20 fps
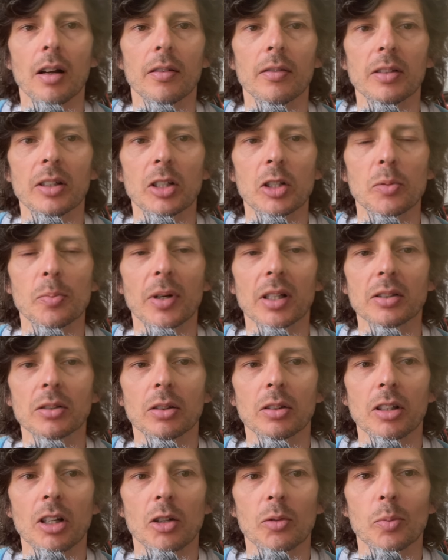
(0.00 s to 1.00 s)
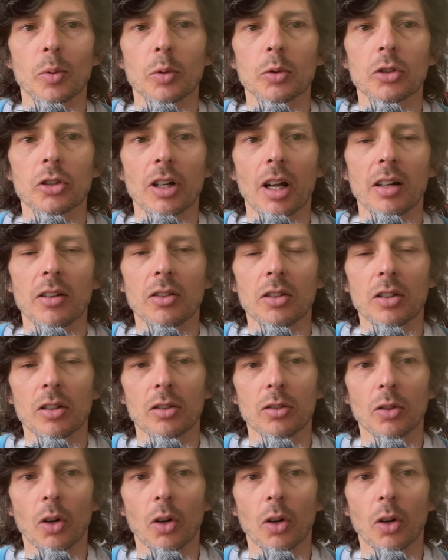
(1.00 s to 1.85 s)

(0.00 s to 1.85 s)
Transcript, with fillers: Liège Bastogne był trzeci.